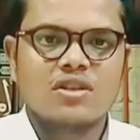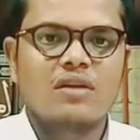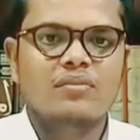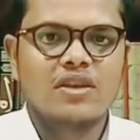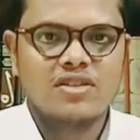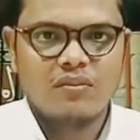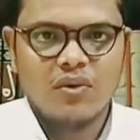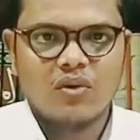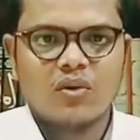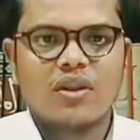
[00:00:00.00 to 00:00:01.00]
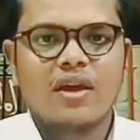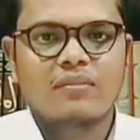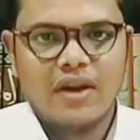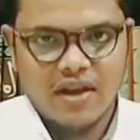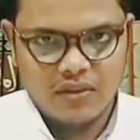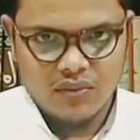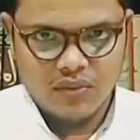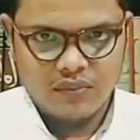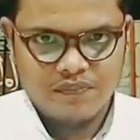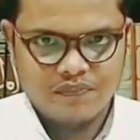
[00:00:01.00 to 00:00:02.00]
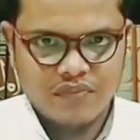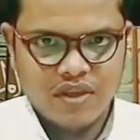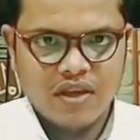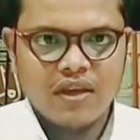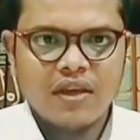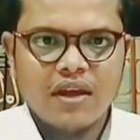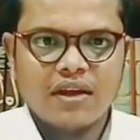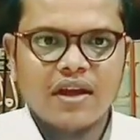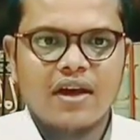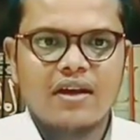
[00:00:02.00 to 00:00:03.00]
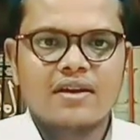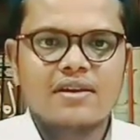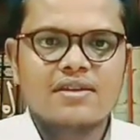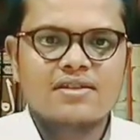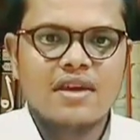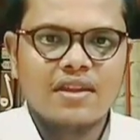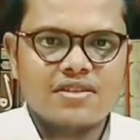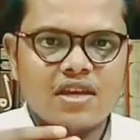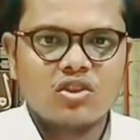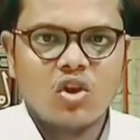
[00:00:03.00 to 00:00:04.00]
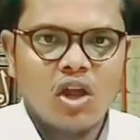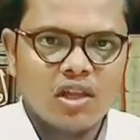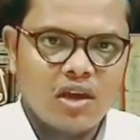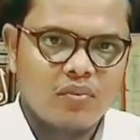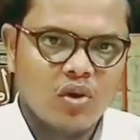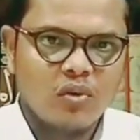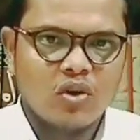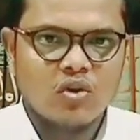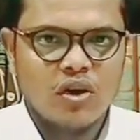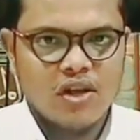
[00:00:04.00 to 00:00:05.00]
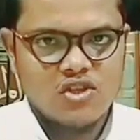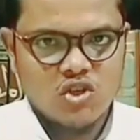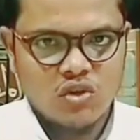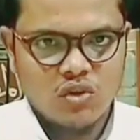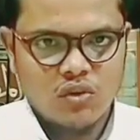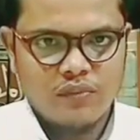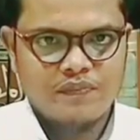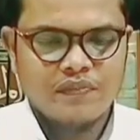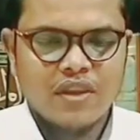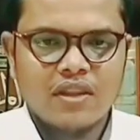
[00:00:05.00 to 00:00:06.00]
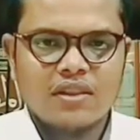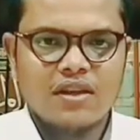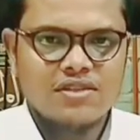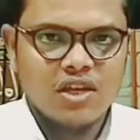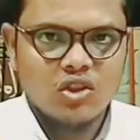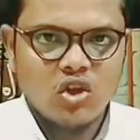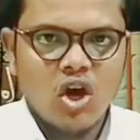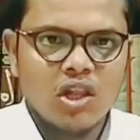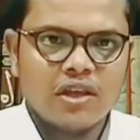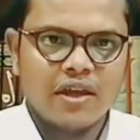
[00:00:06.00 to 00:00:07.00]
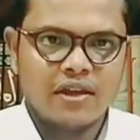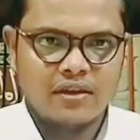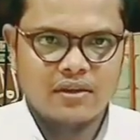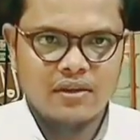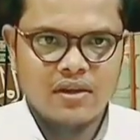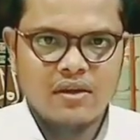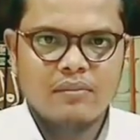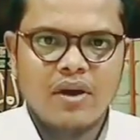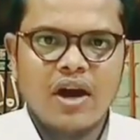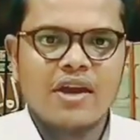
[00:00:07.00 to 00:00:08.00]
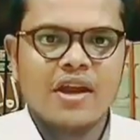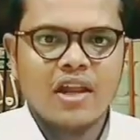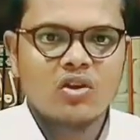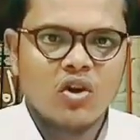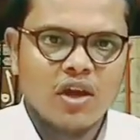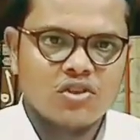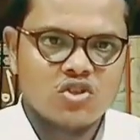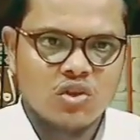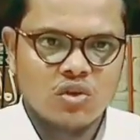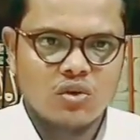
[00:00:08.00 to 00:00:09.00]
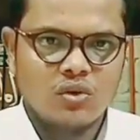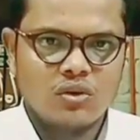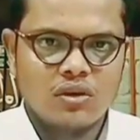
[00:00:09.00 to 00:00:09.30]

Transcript: মৌসিনের নিজের পক্ষ থেকে বাড়ানো এটা সে নিজের দলকে প্রমোট করার জন্য নিজের দলকে ভাইরাল করার জন্য